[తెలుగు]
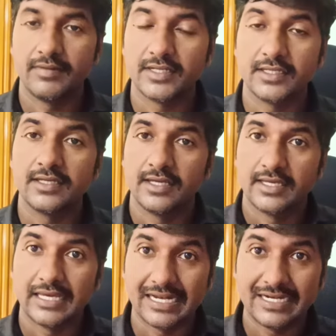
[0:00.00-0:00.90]
మరి
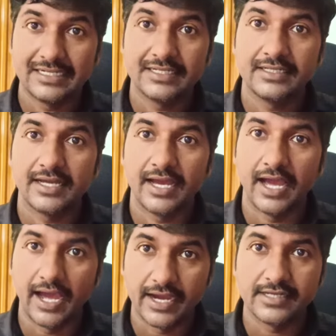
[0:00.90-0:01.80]
ఎలాంటి
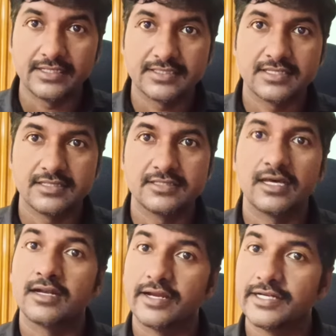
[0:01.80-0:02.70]
ఐటీ స్కిల్స్
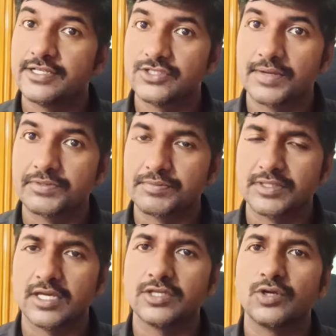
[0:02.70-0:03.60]
ఆర్ ఐటీ జాబ్స్ మీద